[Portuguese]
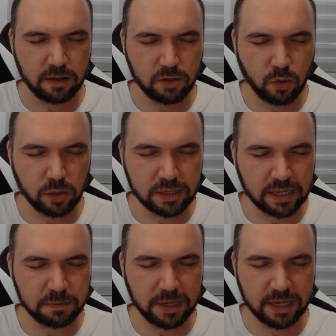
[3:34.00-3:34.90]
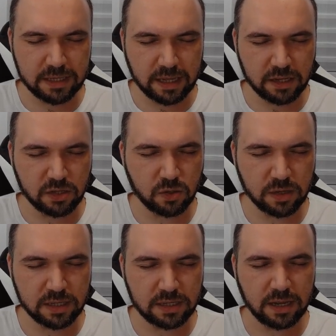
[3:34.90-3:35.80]
todas as minhas
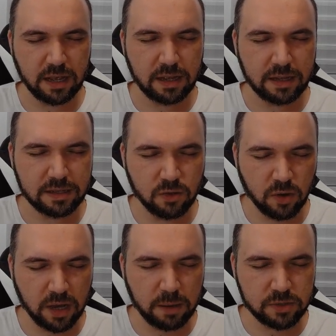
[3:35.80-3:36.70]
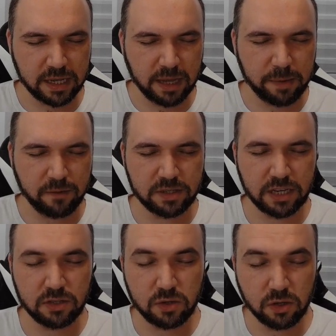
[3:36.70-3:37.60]
intenções. Doamos aqui para
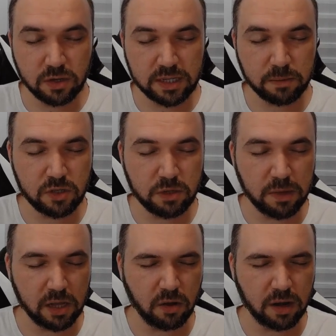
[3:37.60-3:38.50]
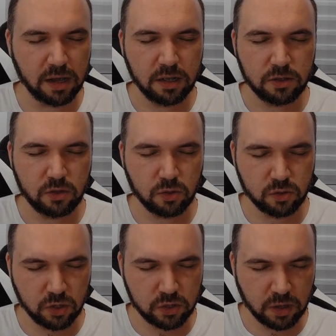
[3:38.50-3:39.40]
vocês no que nós temos de melhor, todo o
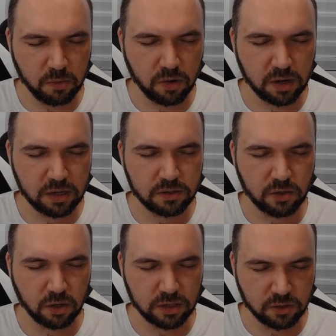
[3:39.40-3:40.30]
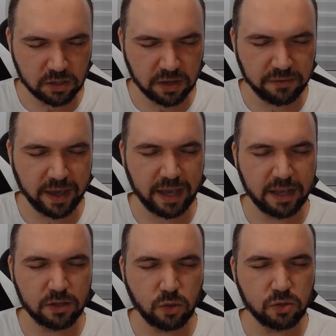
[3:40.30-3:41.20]
nosso amor, toda a nossa fé,
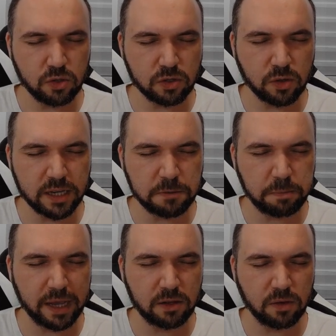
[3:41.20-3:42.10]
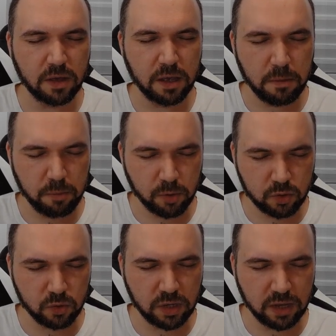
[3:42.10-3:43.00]
todo o nosso respeito por
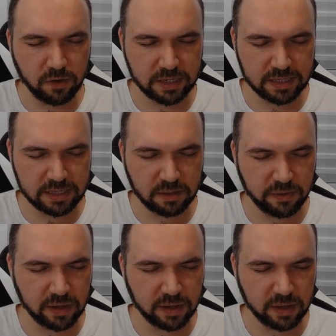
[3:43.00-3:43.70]
tudo que vocês estão